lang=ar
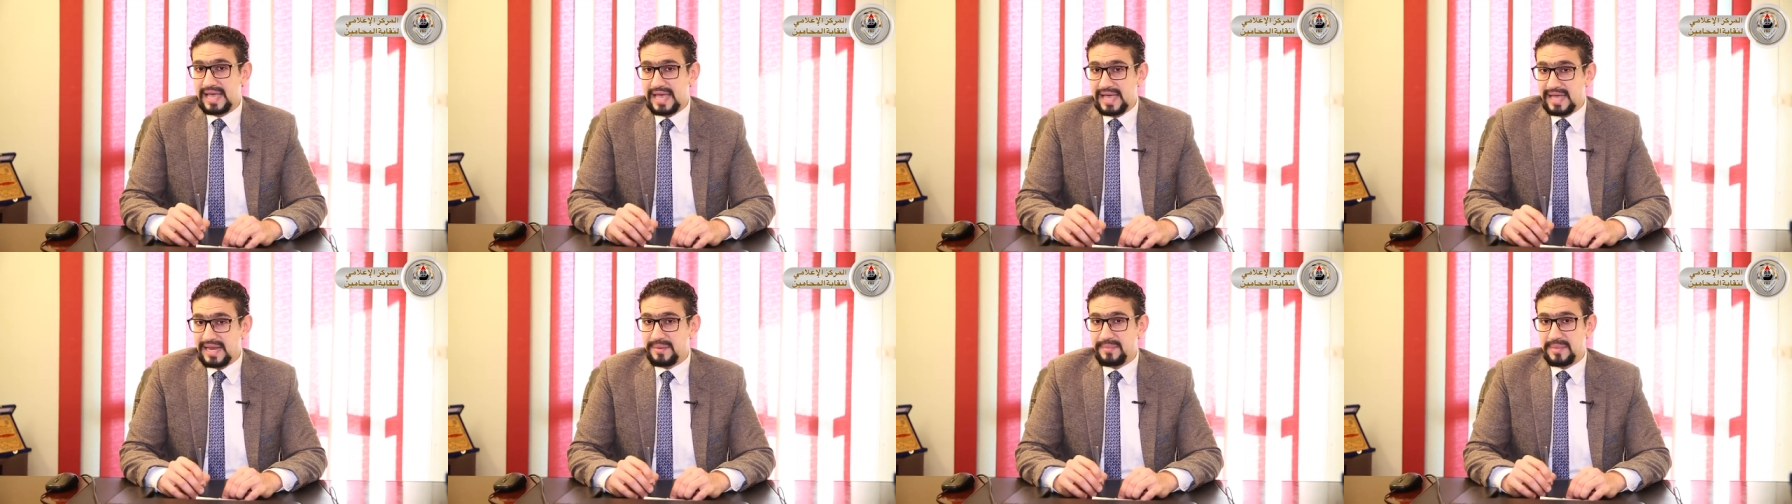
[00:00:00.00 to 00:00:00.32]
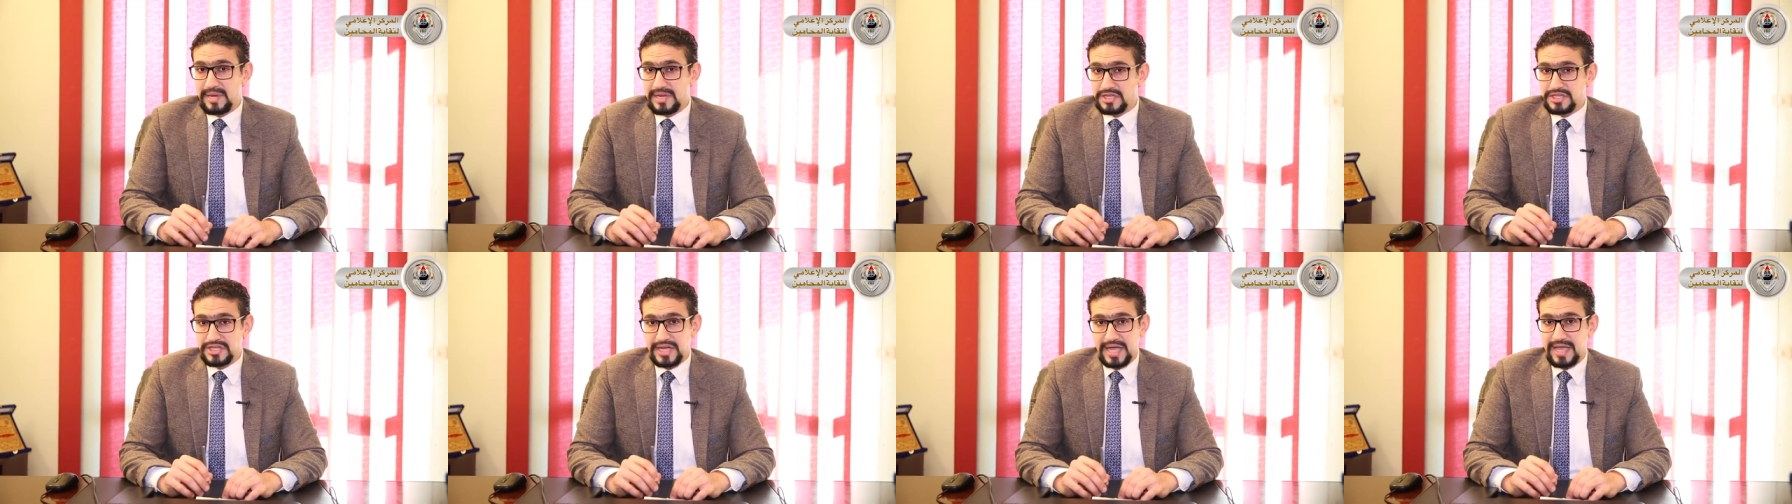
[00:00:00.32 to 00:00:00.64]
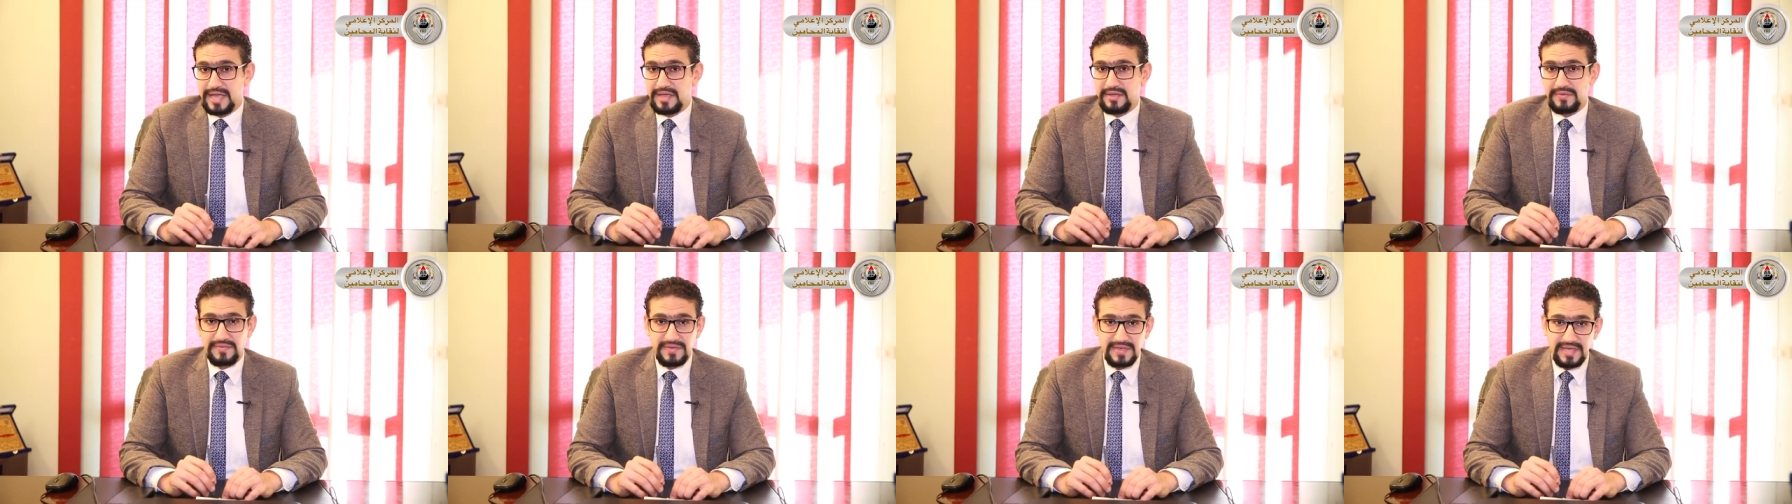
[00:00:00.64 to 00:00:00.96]
انا ماليش
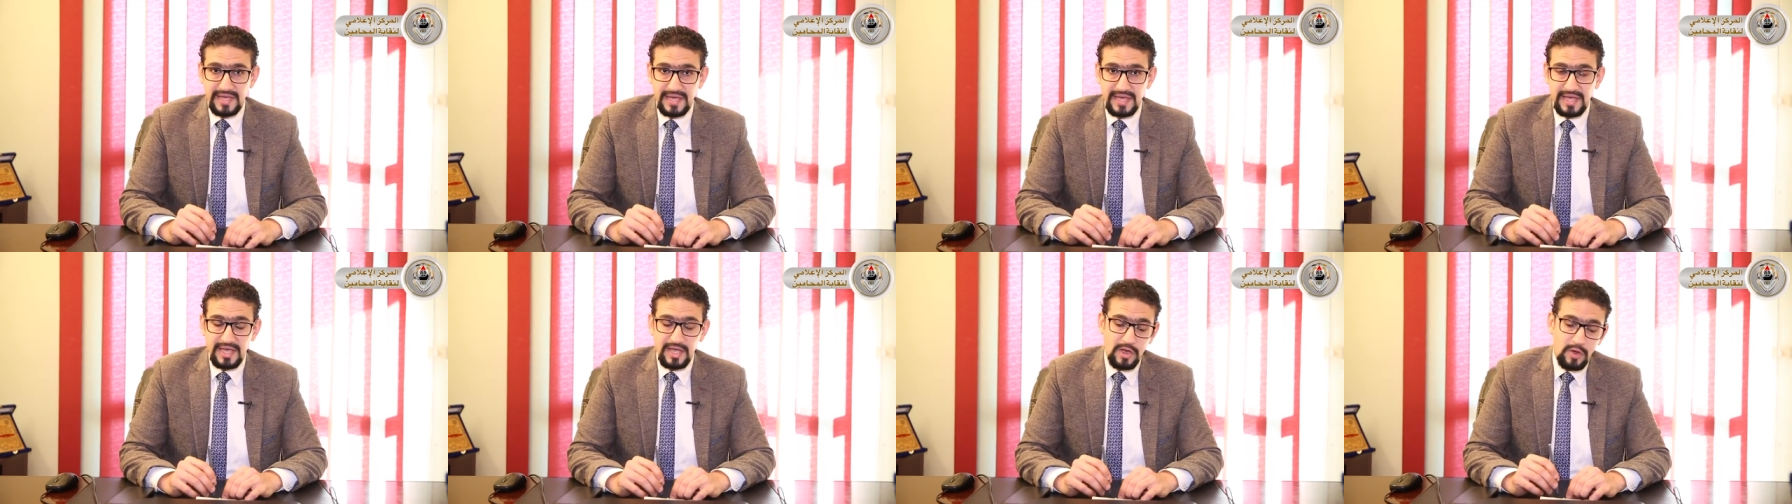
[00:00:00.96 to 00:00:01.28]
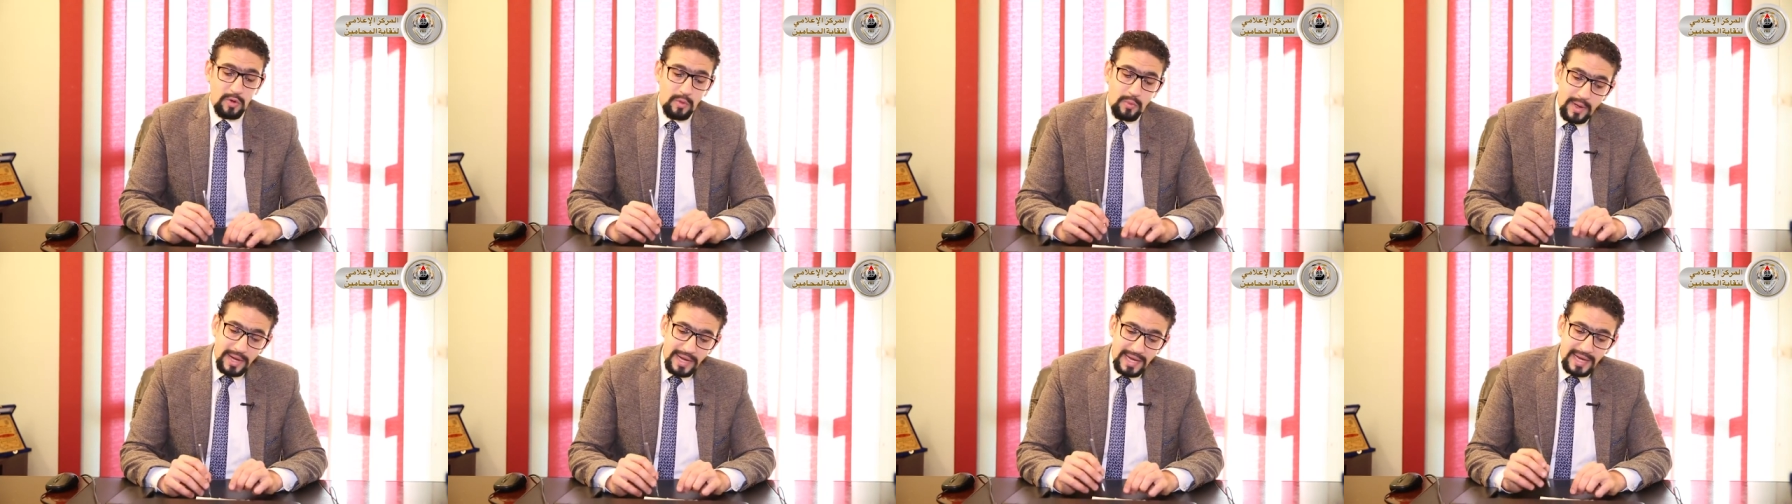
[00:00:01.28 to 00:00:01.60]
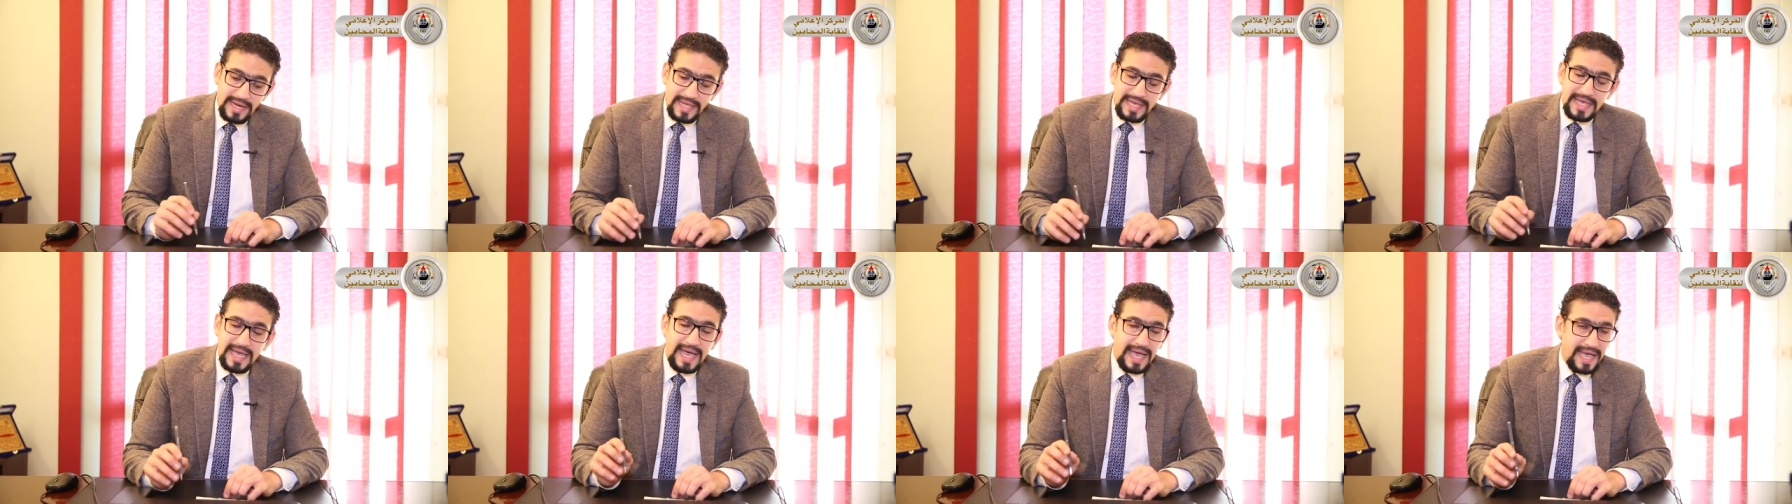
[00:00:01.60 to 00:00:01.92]
حق فيها ولا ليا